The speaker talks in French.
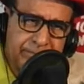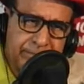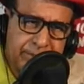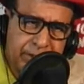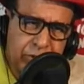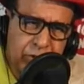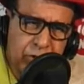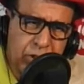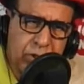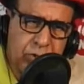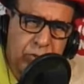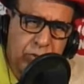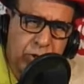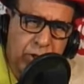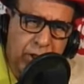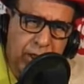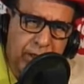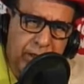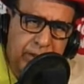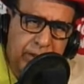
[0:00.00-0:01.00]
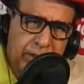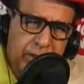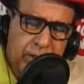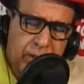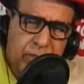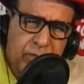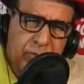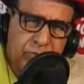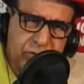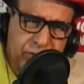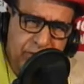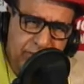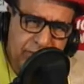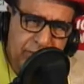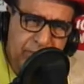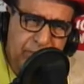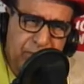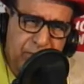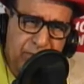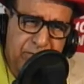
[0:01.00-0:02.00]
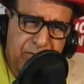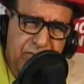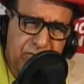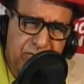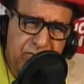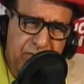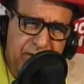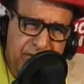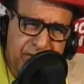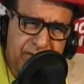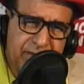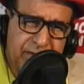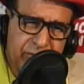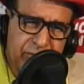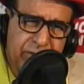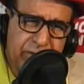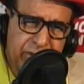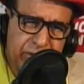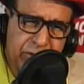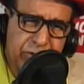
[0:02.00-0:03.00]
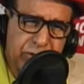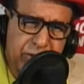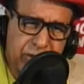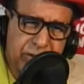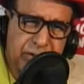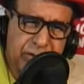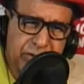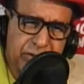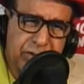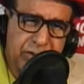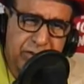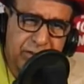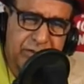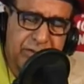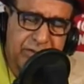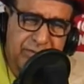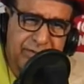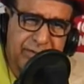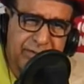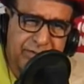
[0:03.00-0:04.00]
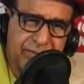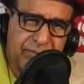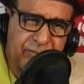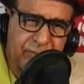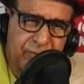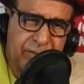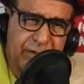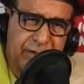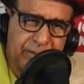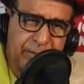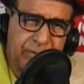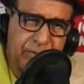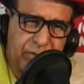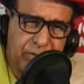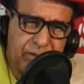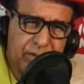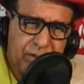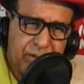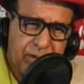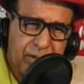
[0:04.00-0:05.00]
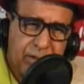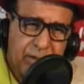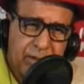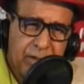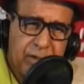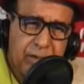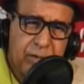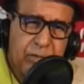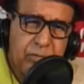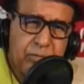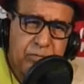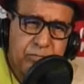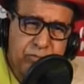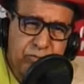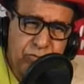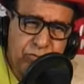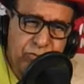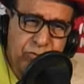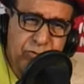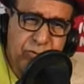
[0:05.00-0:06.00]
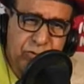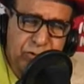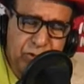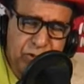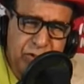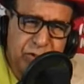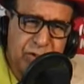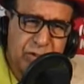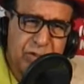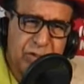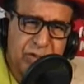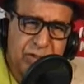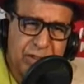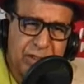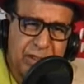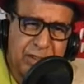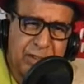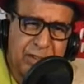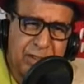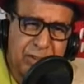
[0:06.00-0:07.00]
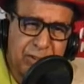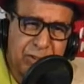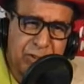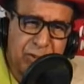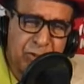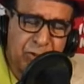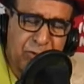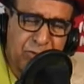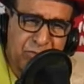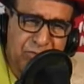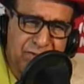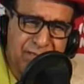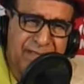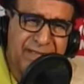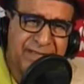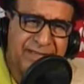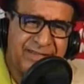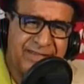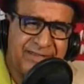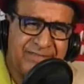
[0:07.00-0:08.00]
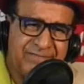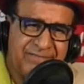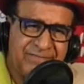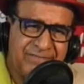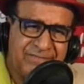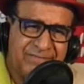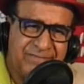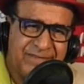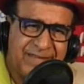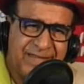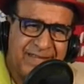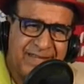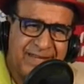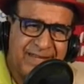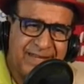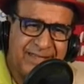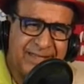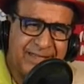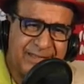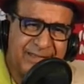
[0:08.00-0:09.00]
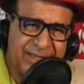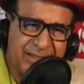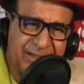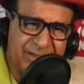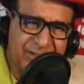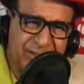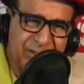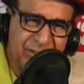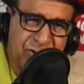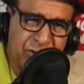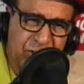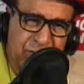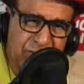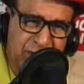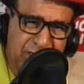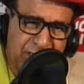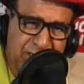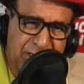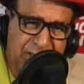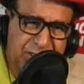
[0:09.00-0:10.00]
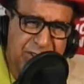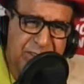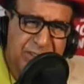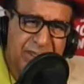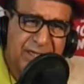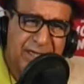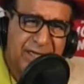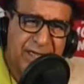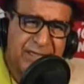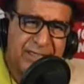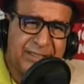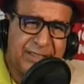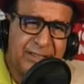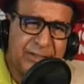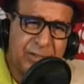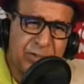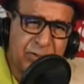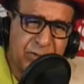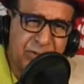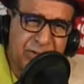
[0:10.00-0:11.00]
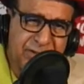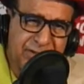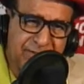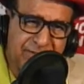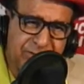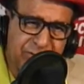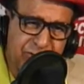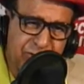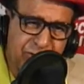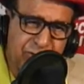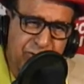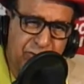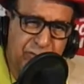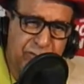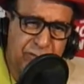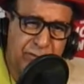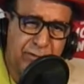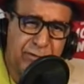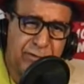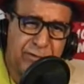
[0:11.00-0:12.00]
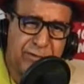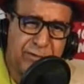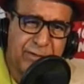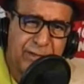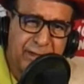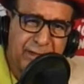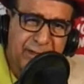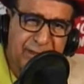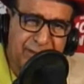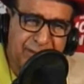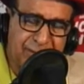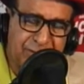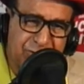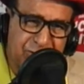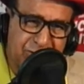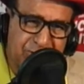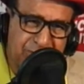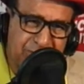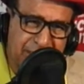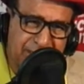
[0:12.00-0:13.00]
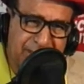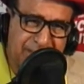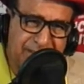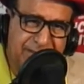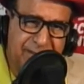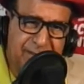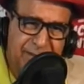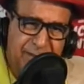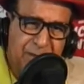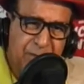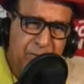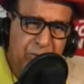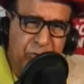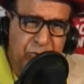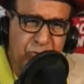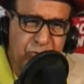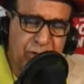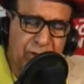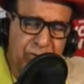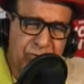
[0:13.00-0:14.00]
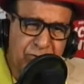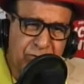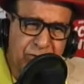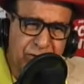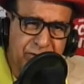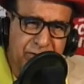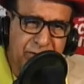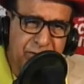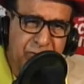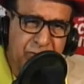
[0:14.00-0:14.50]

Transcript: De clochards. Vous savez, parmi une vingtaine de clochards que j'avais interviewé à l'époque, plus de 10 étaient des gens bien, des, gens riches, étaient des gens qui avaient des chauffeurs et des gens patati. Mais tout d'un coup, quand ils ont